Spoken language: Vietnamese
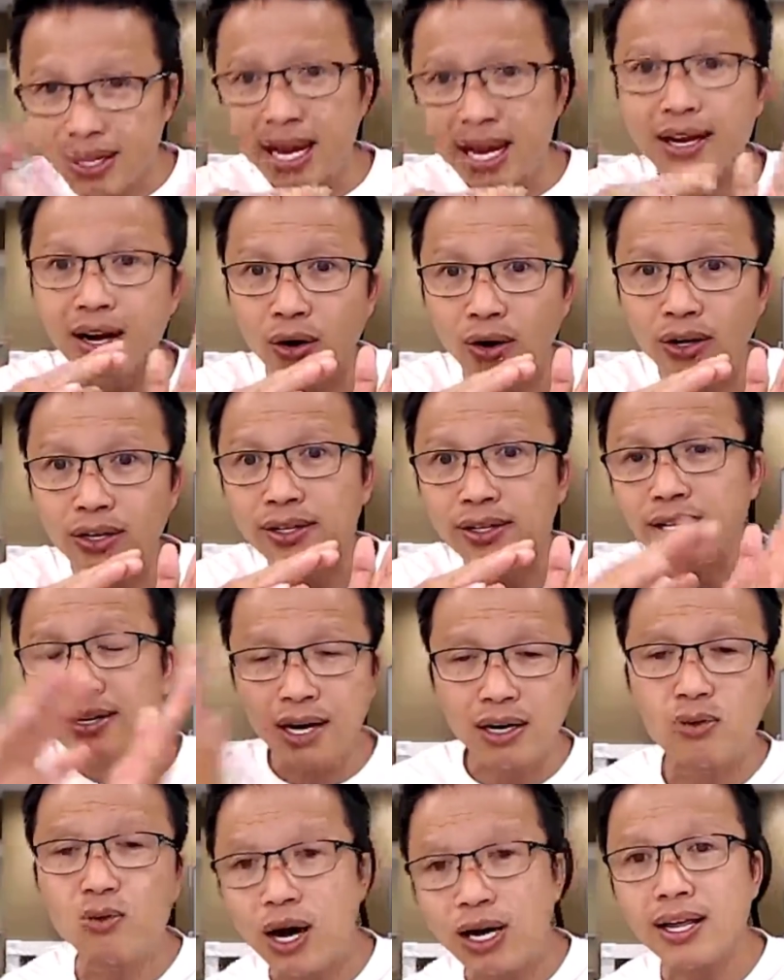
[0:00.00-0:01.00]
đổi thì kết
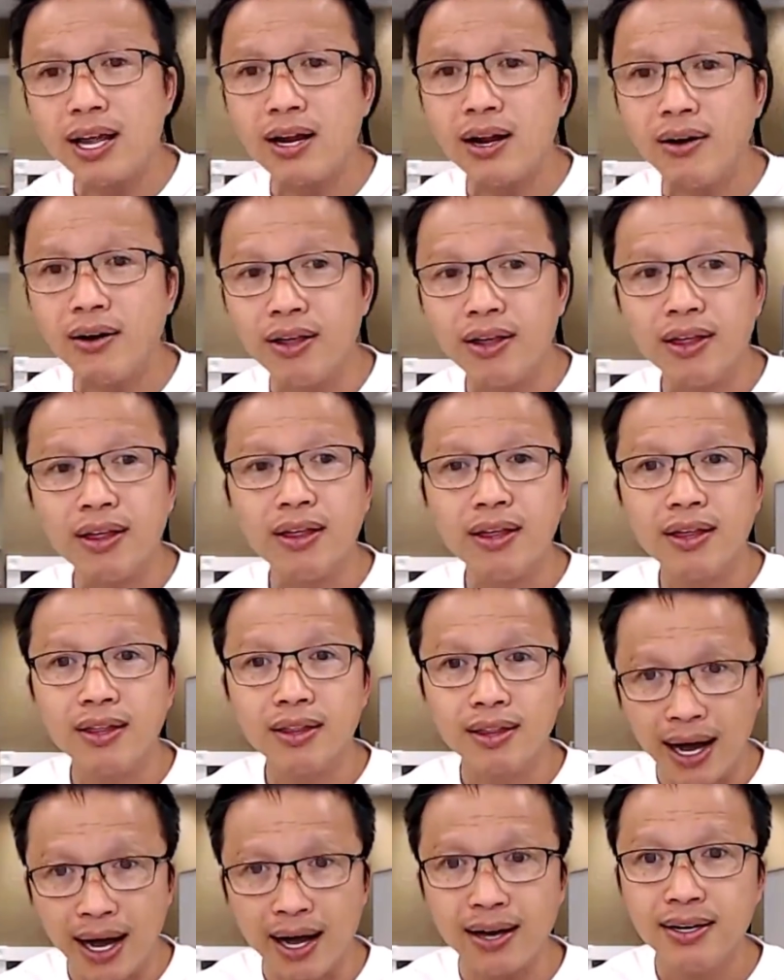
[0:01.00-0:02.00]
quả thay đổi
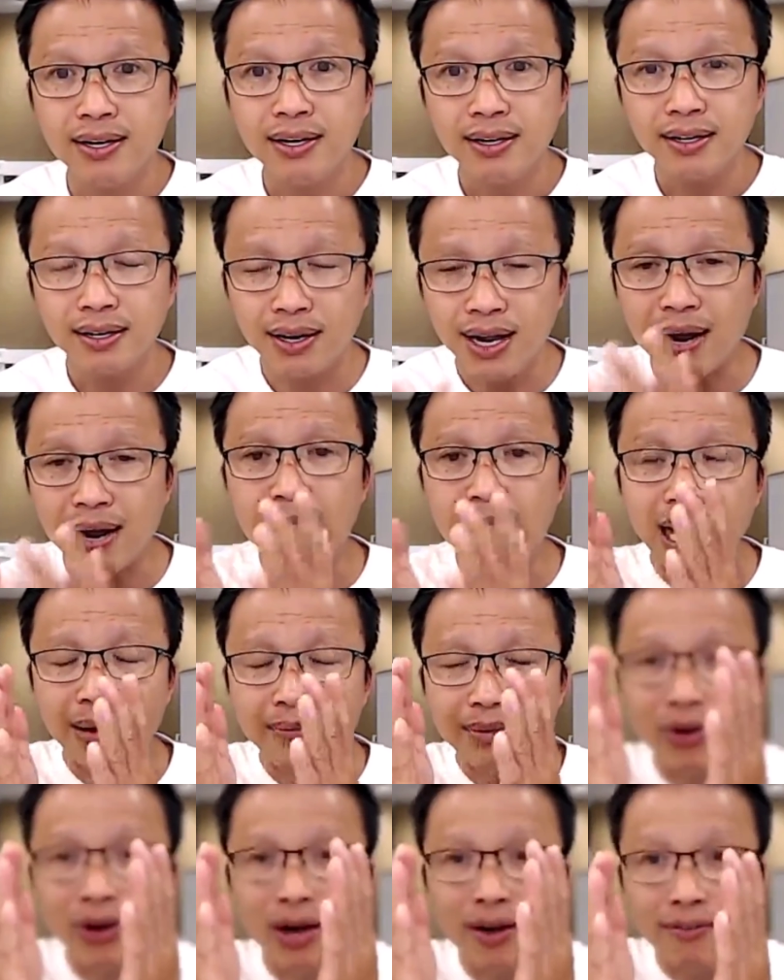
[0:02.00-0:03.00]
đó cho nên em làm điều
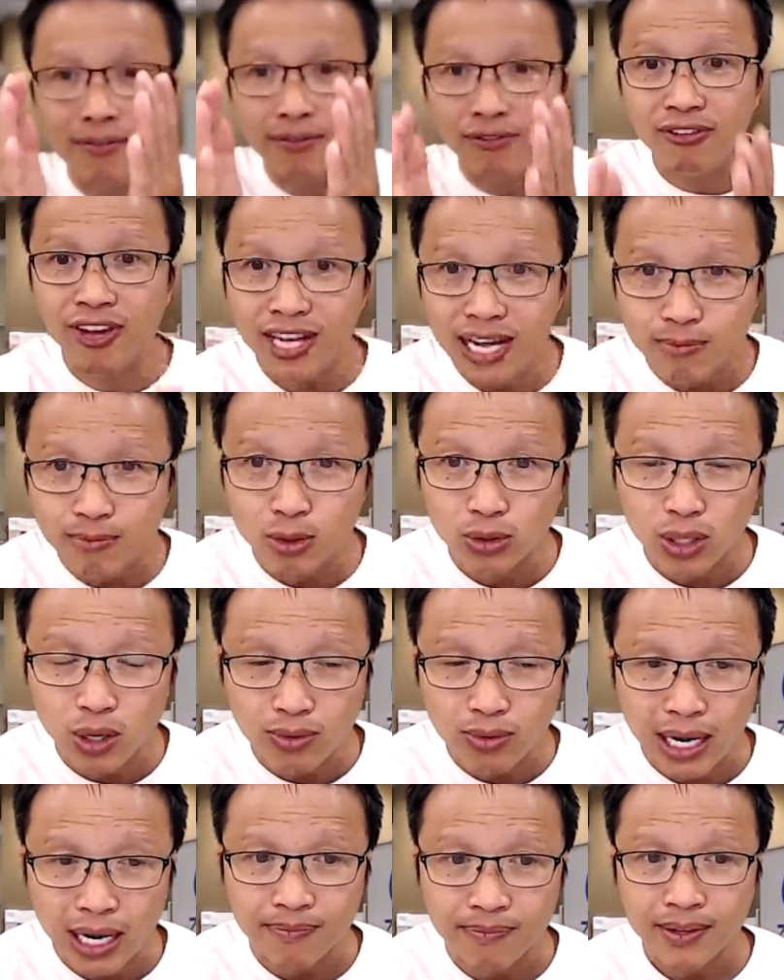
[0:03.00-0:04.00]
đó vì em muốn tốt
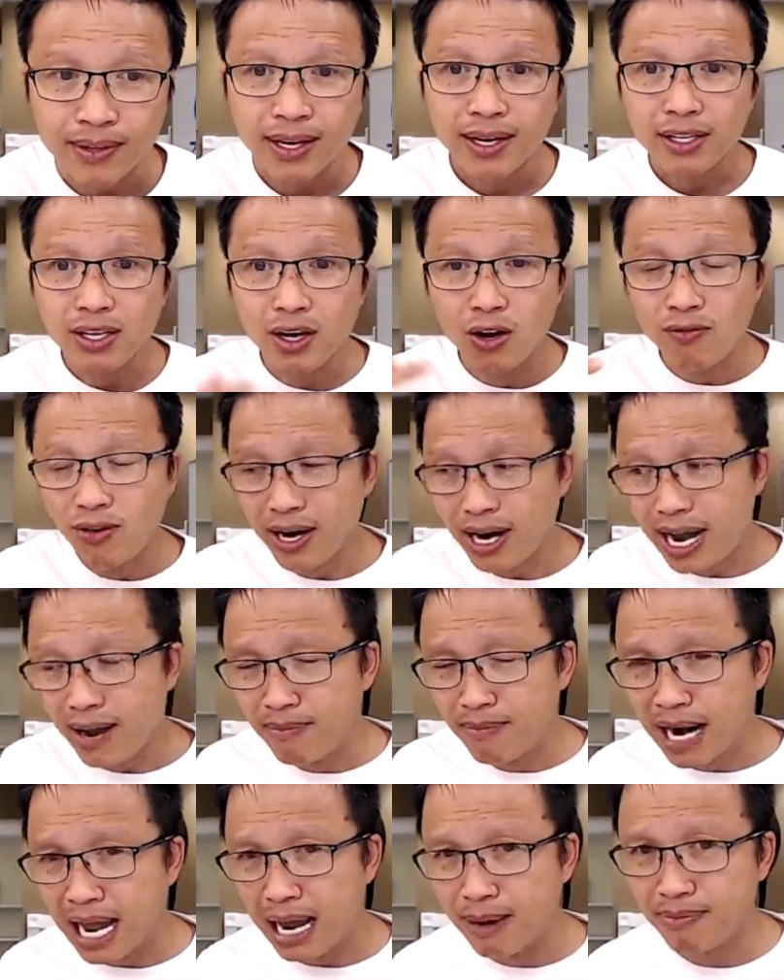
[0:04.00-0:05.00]
đẹp chứ không phải em
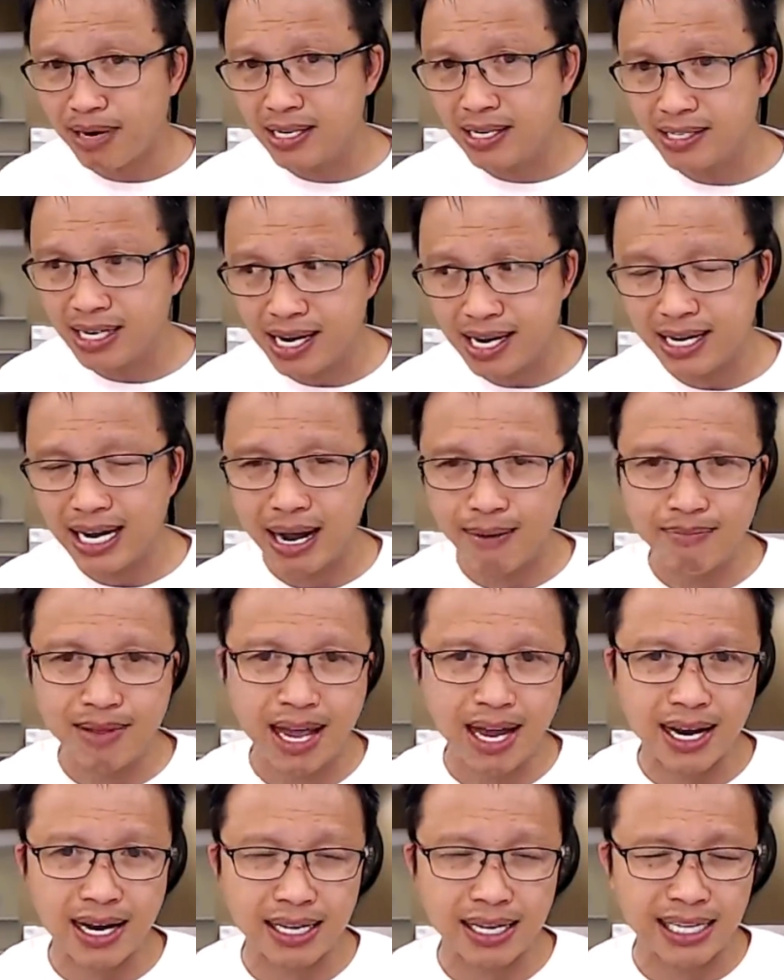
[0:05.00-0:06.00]
làm để xây cảm giác
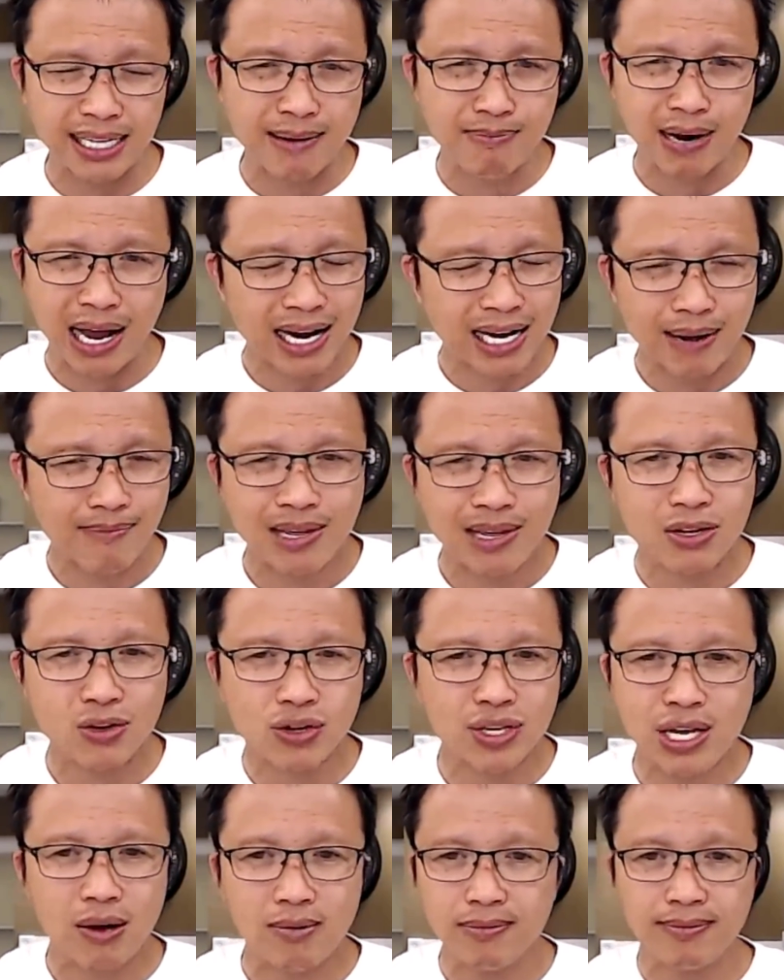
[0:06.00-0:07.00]
và tìm lại cảm giác cho
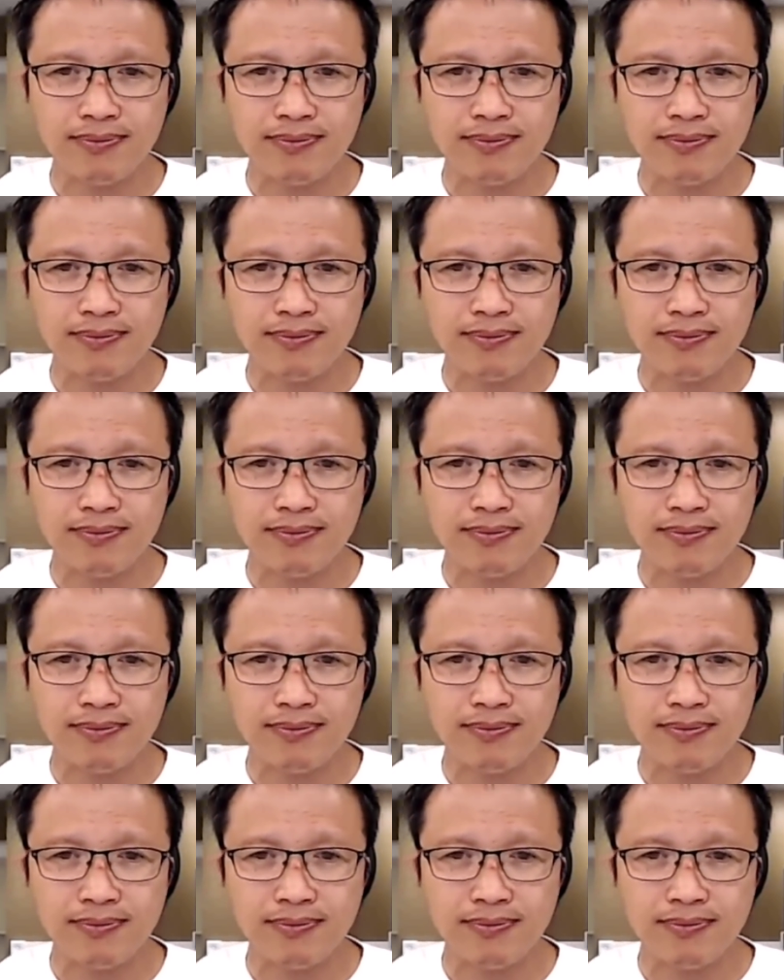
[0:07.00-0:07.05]
chồng